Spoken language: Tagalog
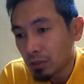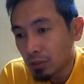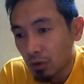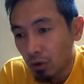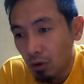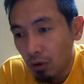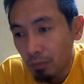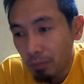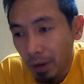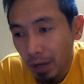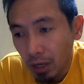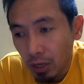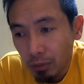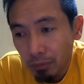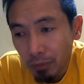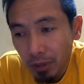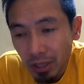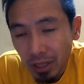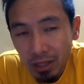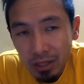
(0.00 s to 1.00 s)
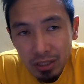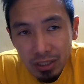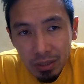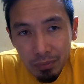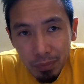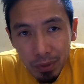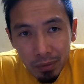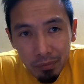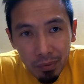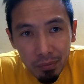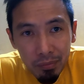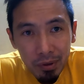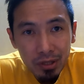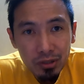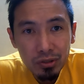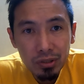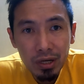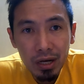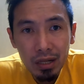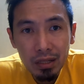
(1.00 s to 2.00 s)
So pag kinonvert natin sa Philippine
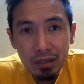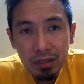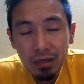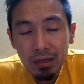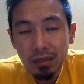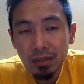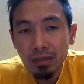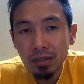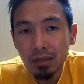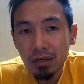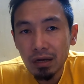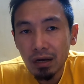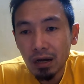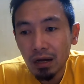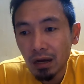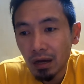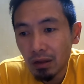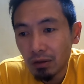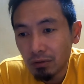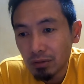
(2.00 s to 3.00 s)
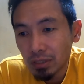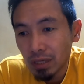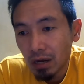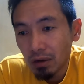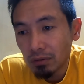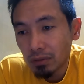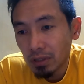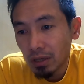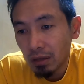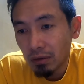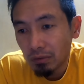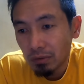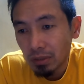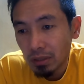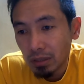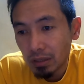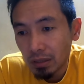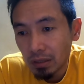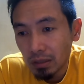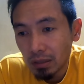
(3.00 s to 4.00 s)
Peso yan, ang ano, sahod ni ano
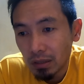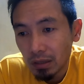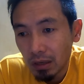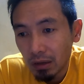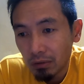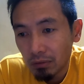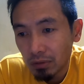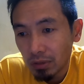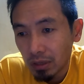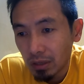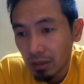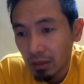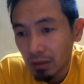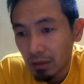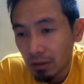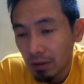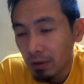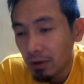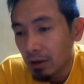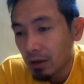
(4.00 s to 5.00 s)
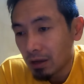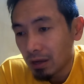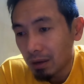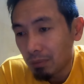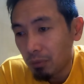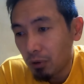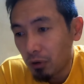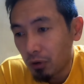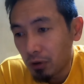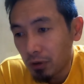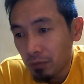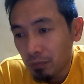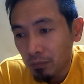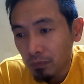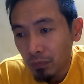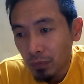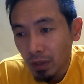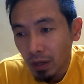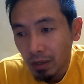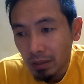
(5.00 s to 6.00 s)
ni ano ni Kabugoy,
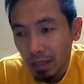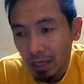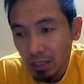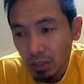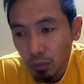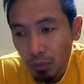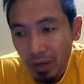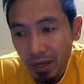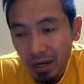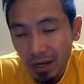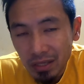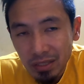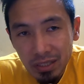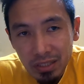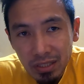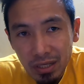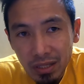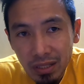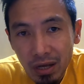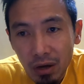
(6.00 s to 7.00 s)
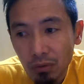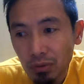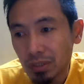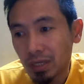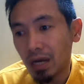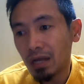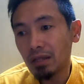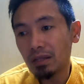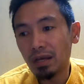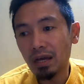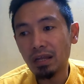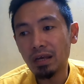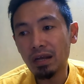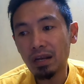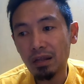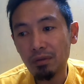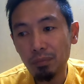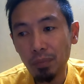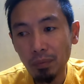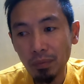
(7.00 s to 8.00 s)
that's
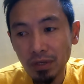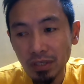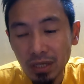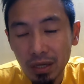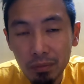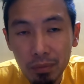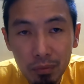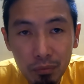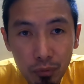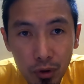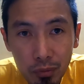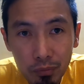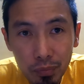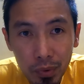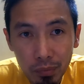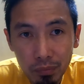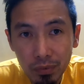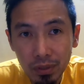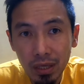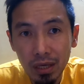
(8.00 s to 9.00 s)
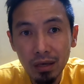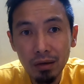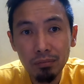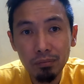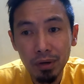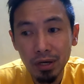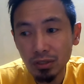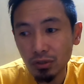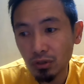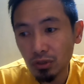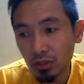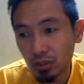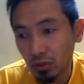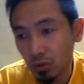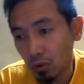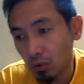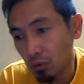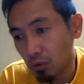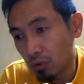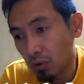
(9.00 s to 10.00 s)
116,957.50 pesos.
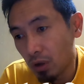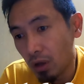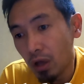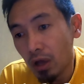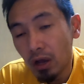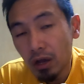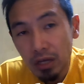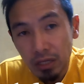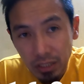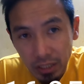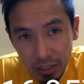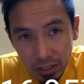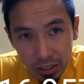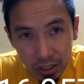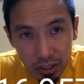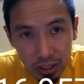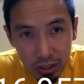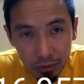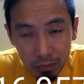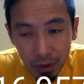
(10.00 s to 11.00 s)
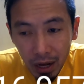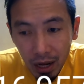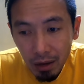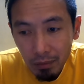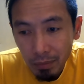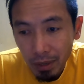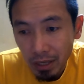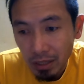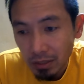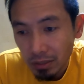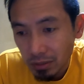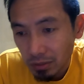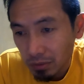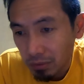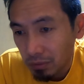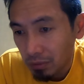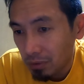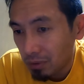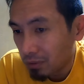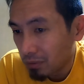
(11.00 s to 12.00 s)
So 6 digit mamay.
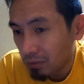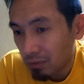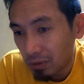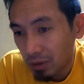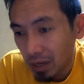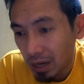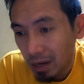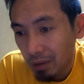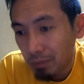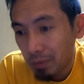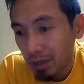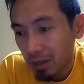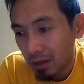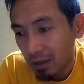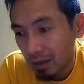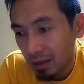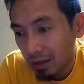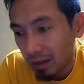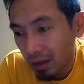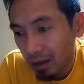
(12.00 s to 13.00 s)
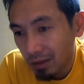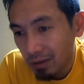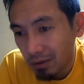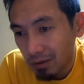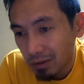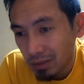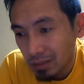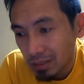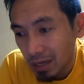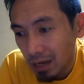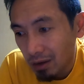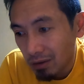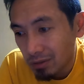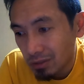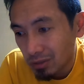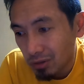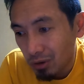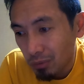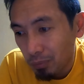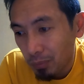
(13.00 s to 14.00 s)
So, oh, grabe. Ang laki ng
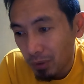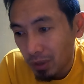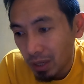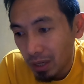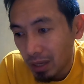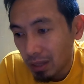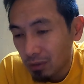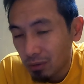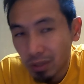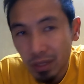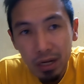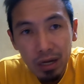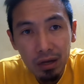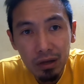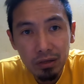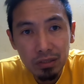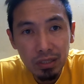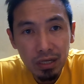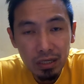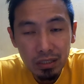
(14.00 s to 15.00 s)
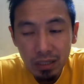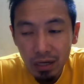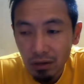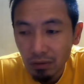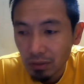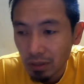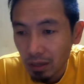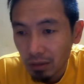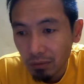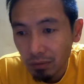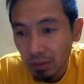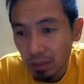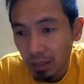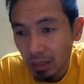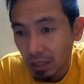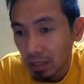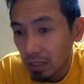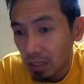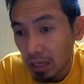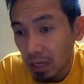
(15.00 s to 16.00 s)
sahod. So, hopefully, ito talagang sinasahod ni, ano,
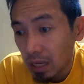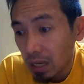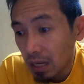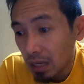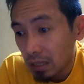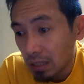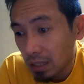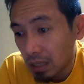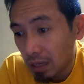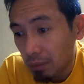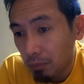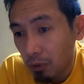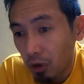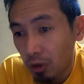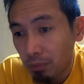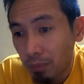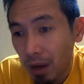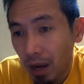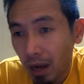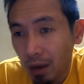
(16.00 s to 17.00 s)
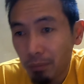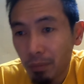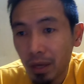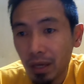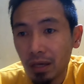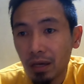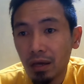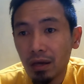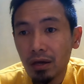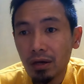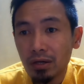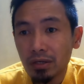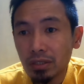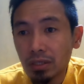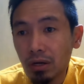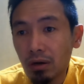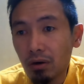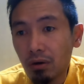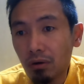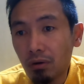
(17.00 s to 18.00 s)
ni, ni Kabugoy mamay.
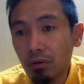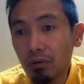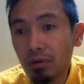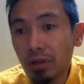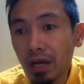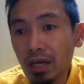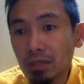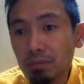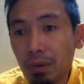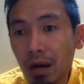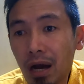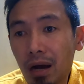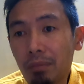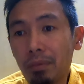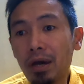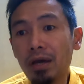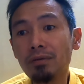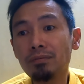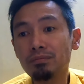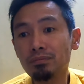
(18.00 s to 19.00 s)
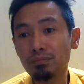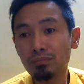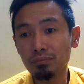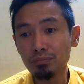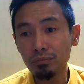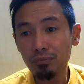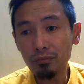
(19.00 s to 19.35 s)
So, next mamay.